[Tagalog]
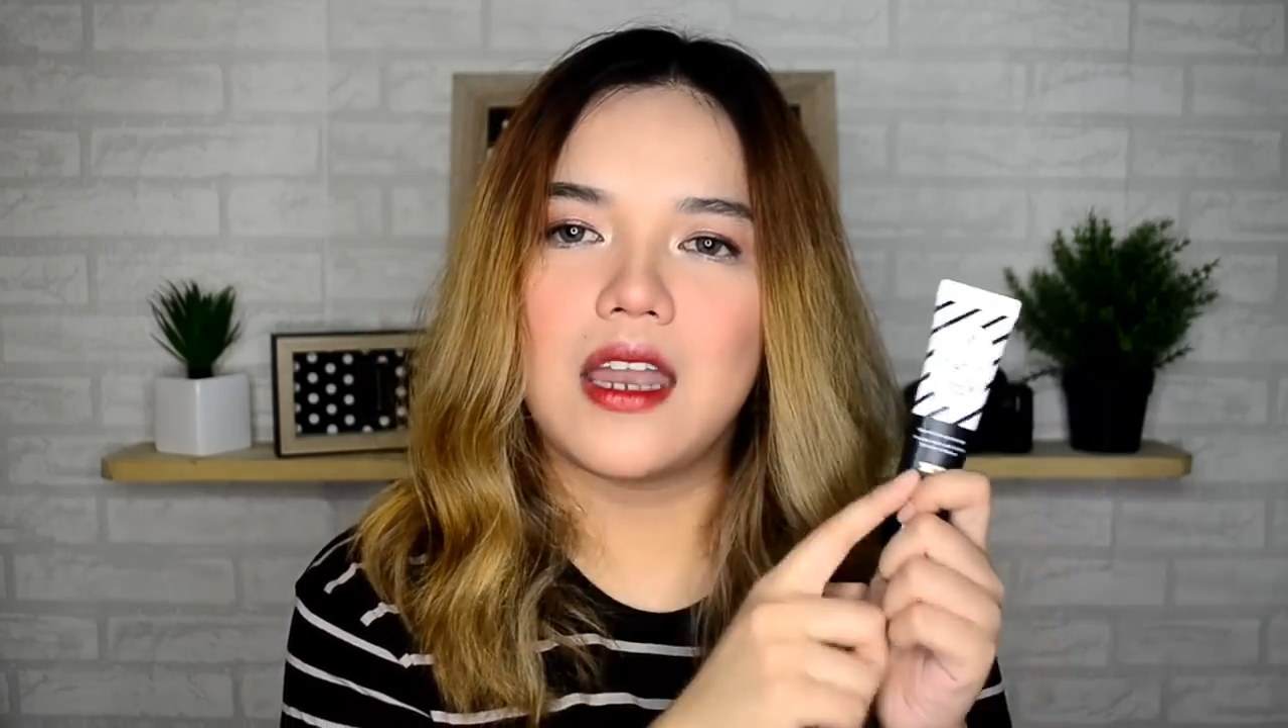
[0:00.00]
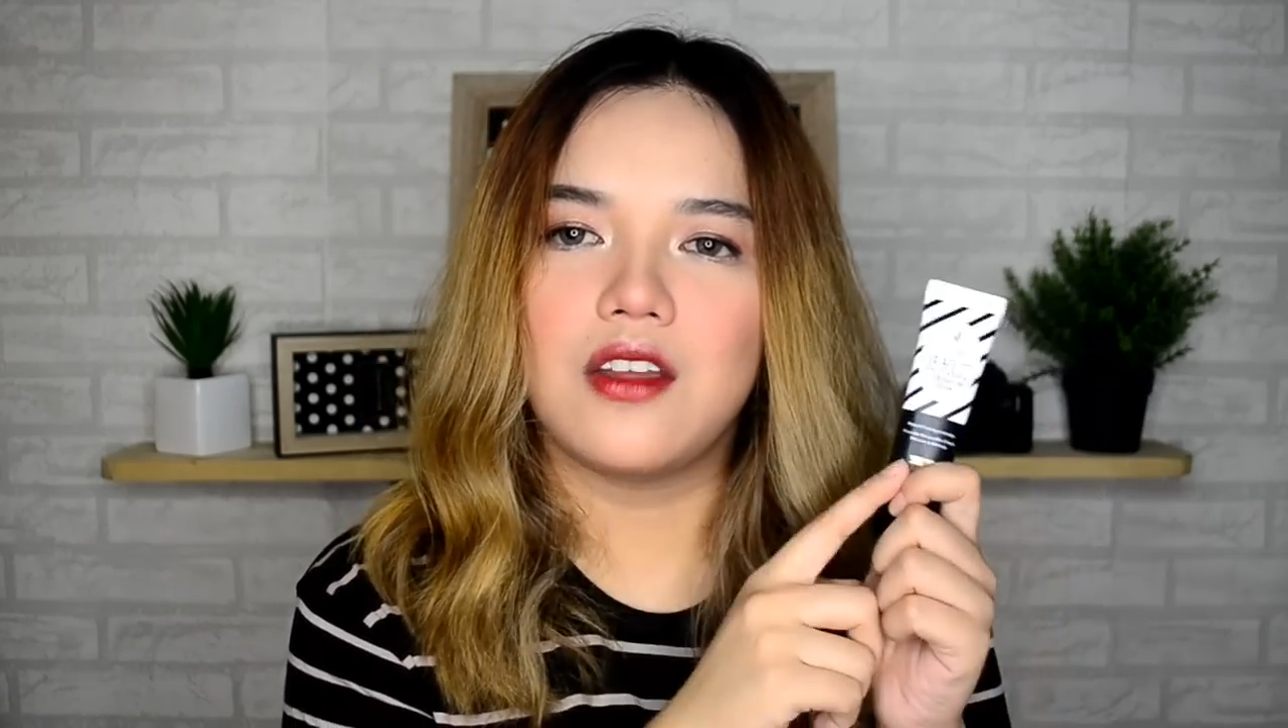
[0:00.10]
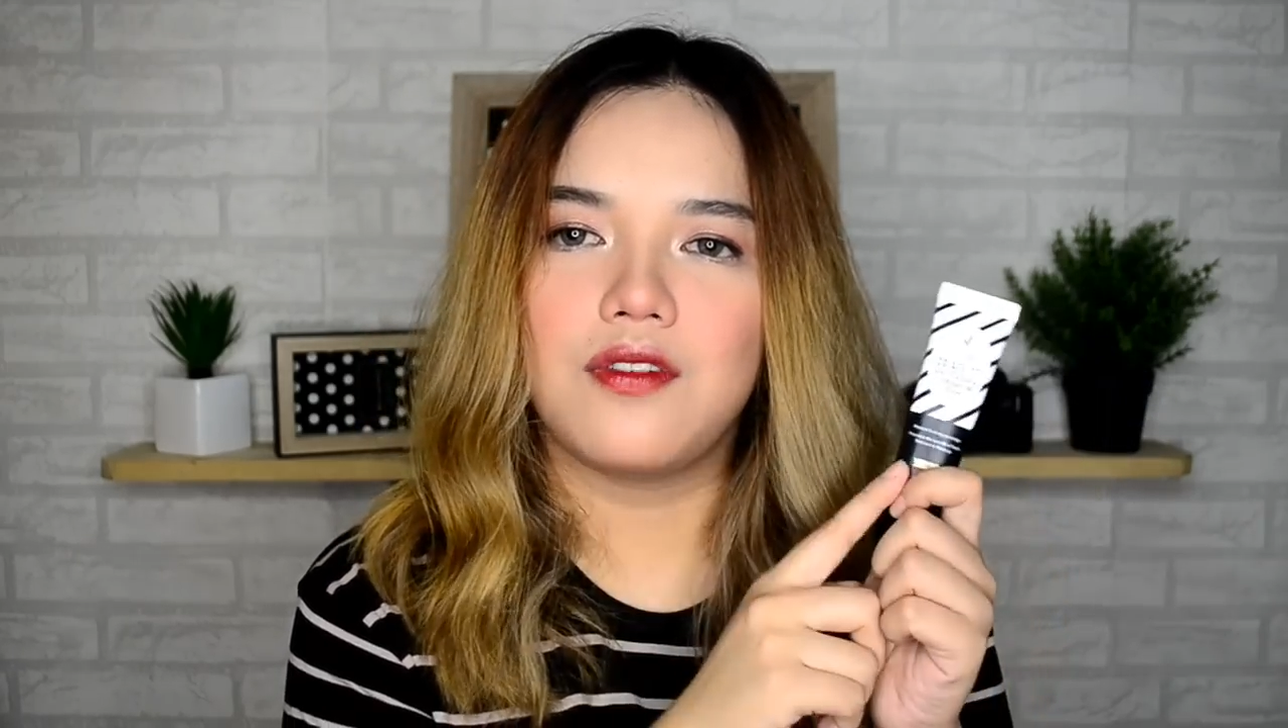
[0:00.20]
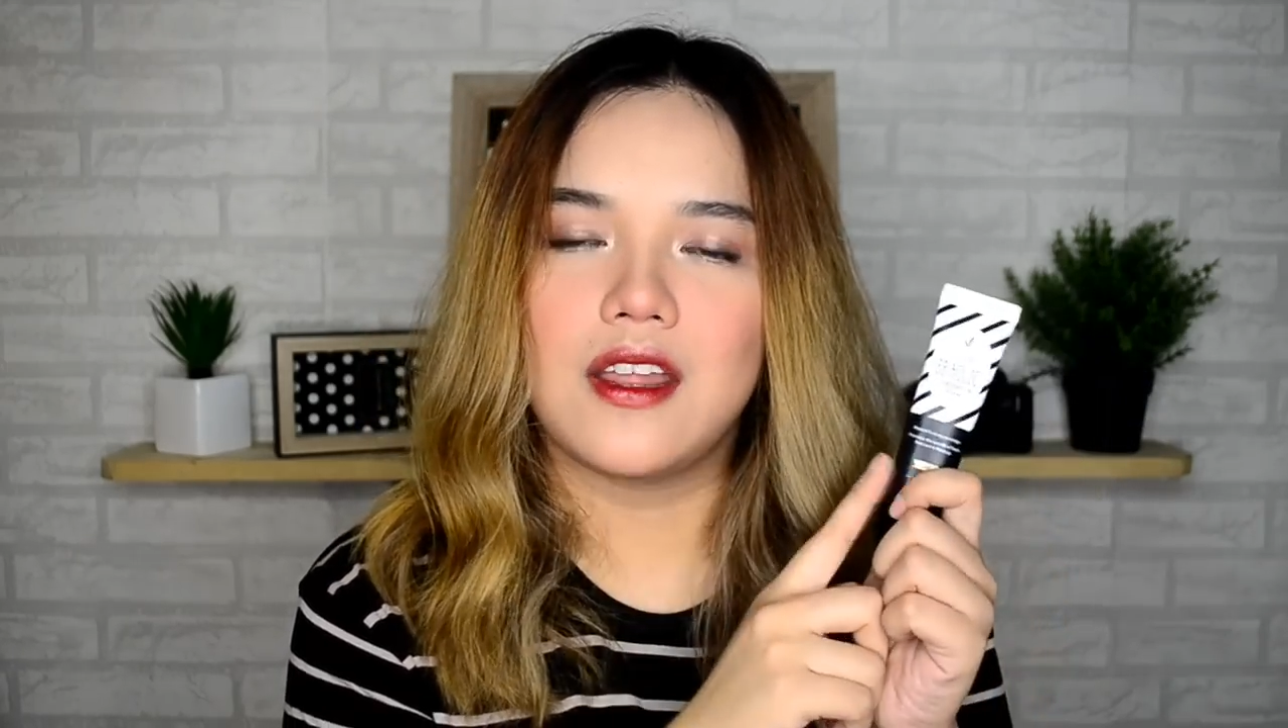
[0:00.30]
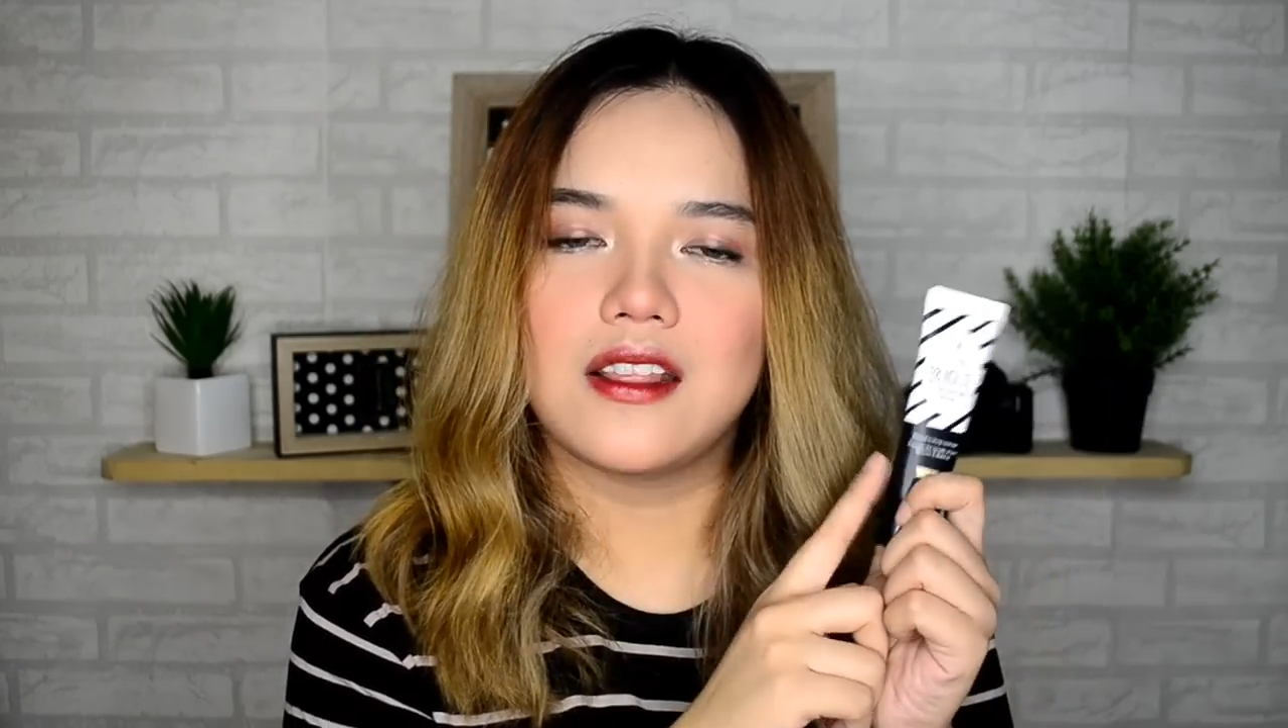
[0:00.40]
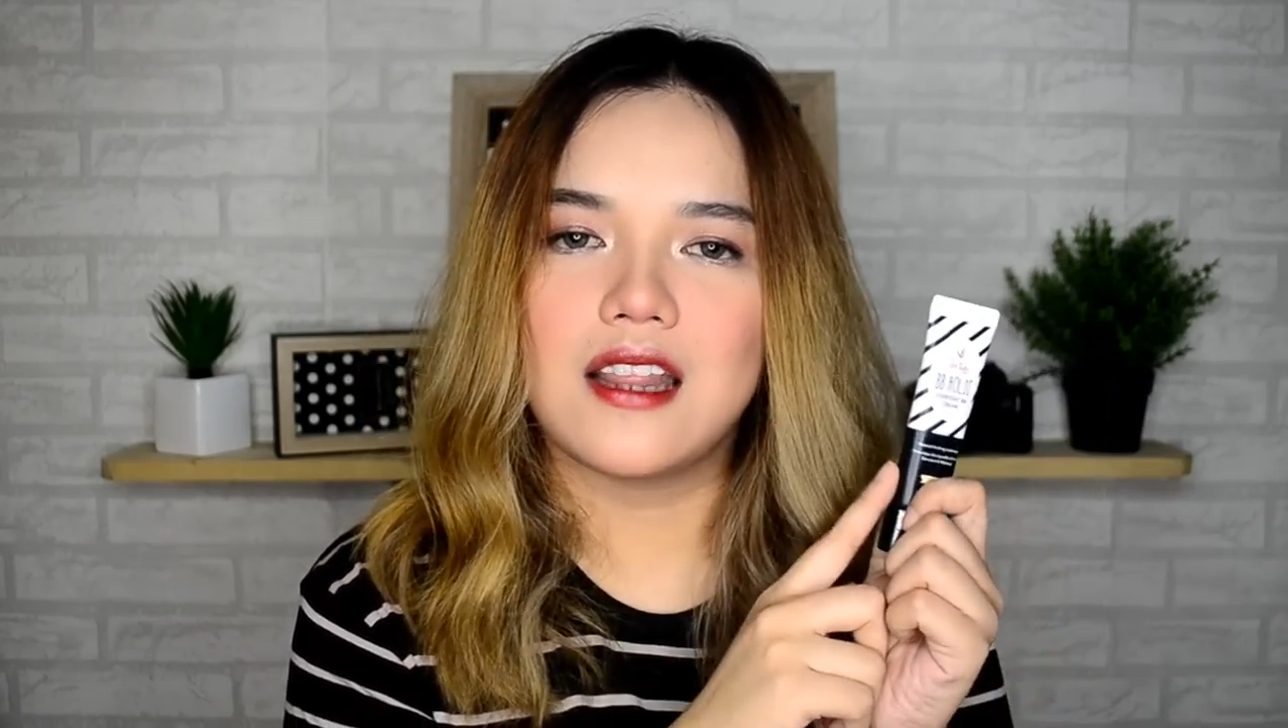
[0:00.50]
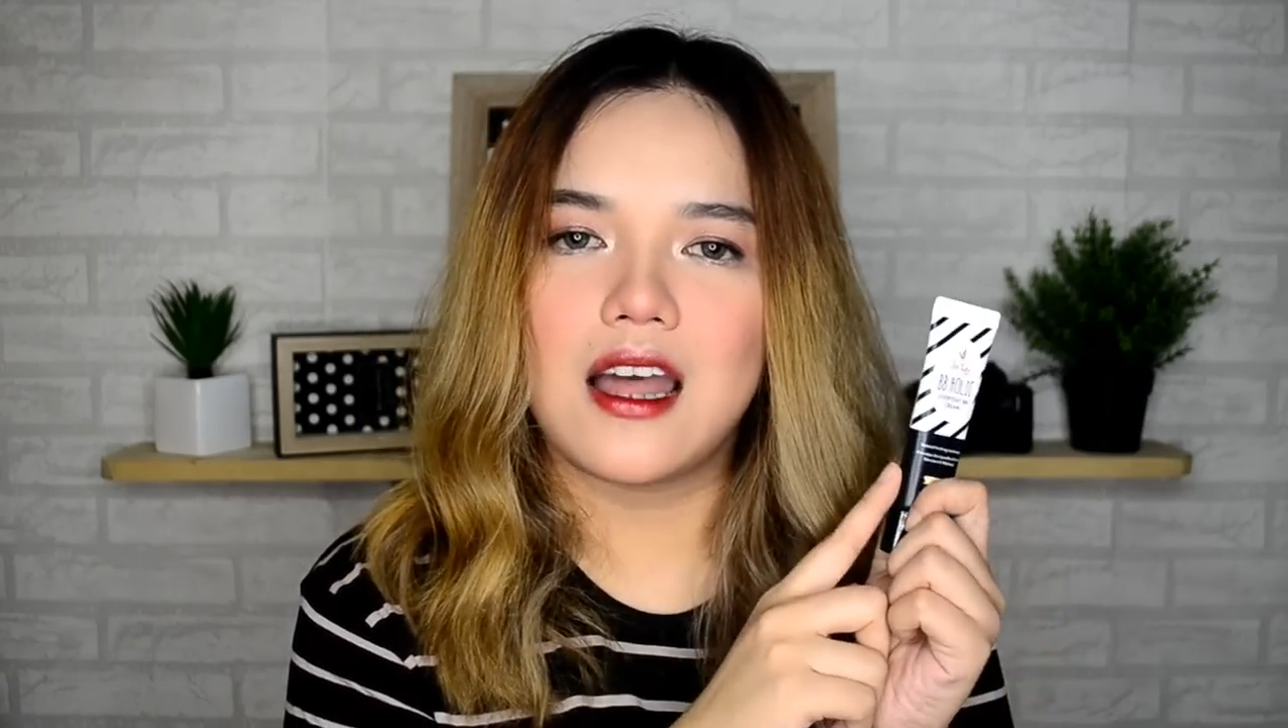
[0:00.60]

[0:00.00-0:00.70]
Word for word: benefit